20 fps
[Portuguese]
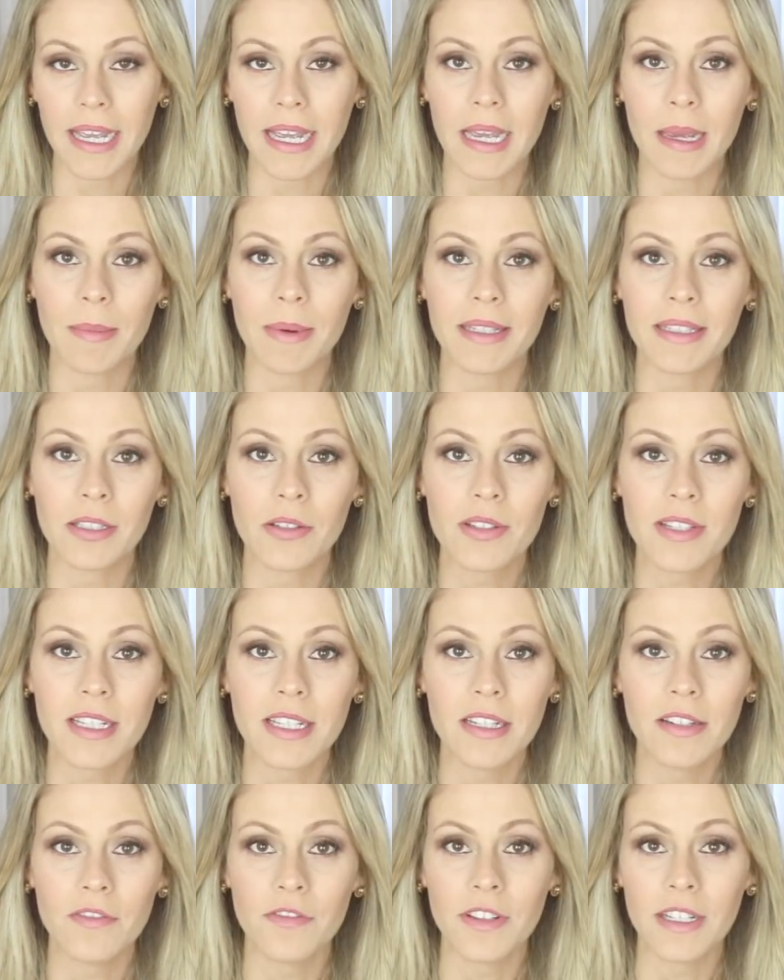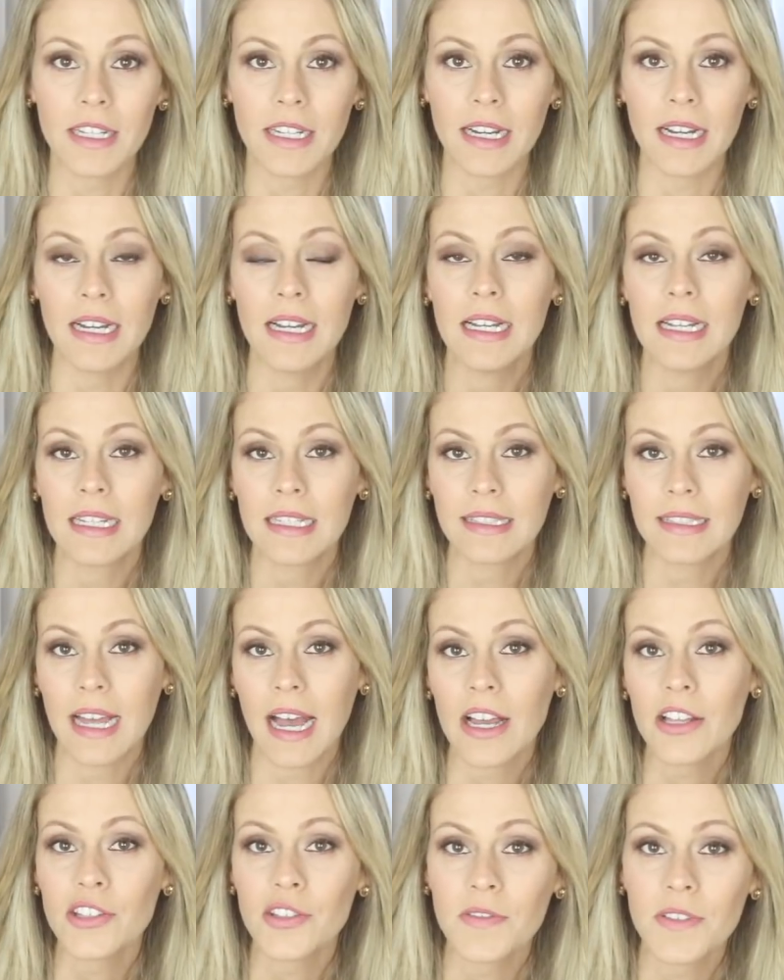É, Mateu significa
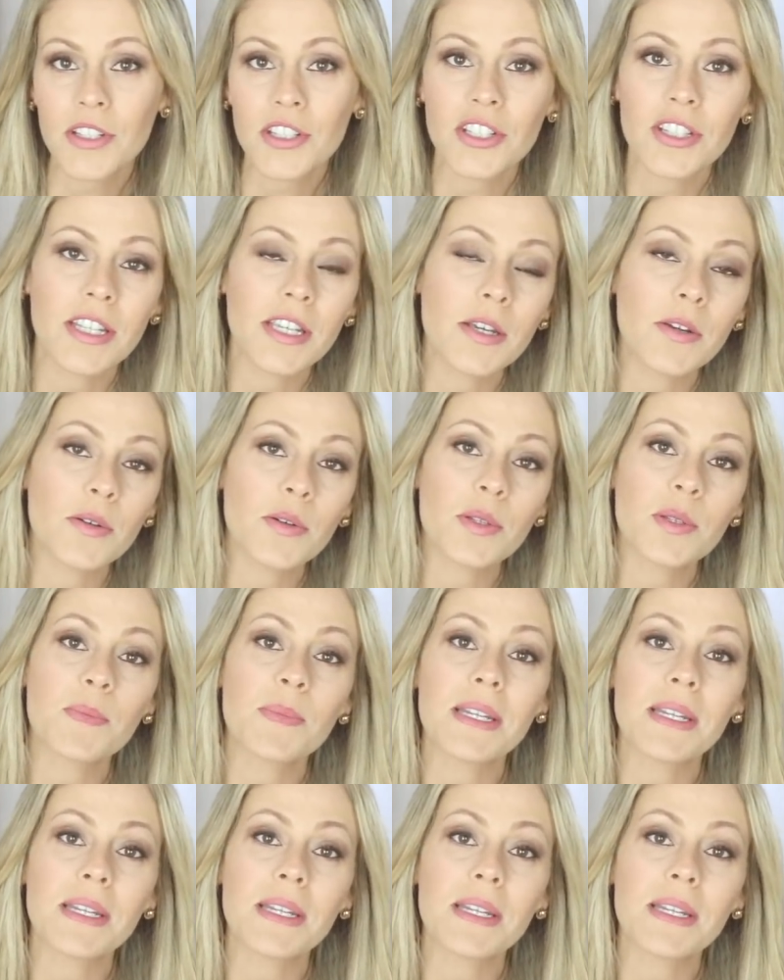dádiva de Deus,